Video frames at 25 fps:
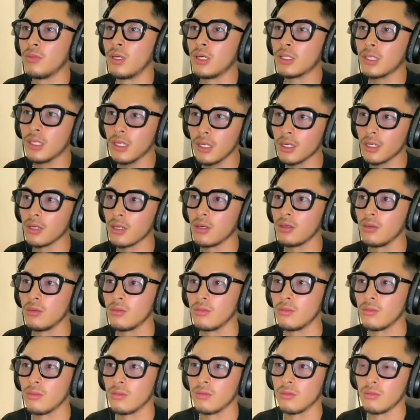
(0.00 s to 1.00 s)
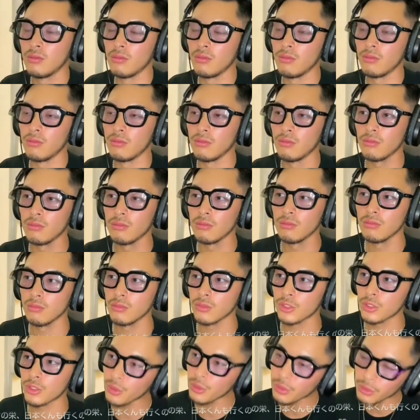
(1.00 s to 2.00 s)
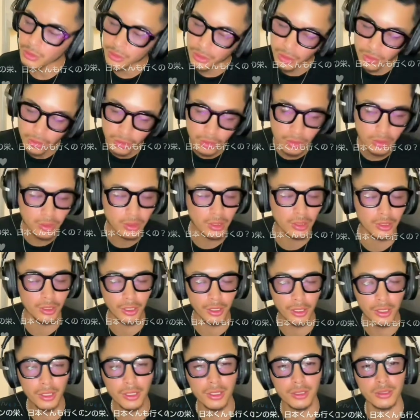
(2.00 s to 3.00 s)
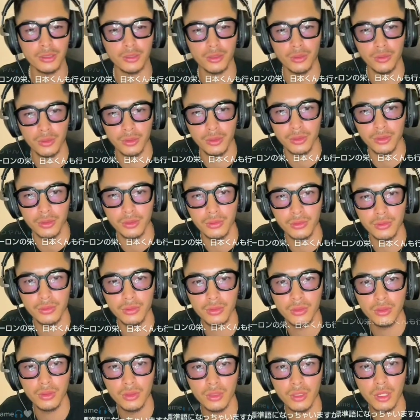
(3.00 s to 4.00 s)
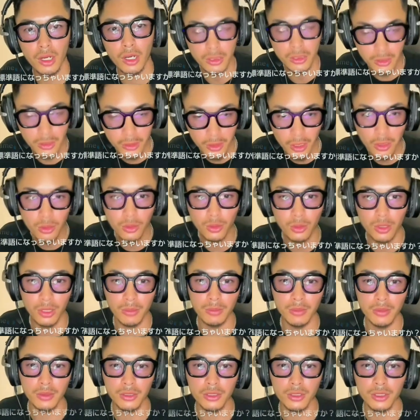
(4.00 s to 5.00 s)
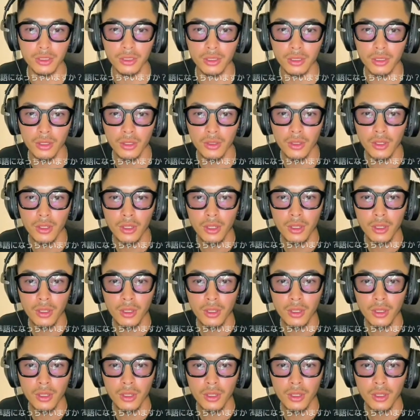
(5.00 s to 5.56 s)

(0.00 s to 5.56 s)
まだ標準語にはならないんですよ僕カッサンとかめちゃ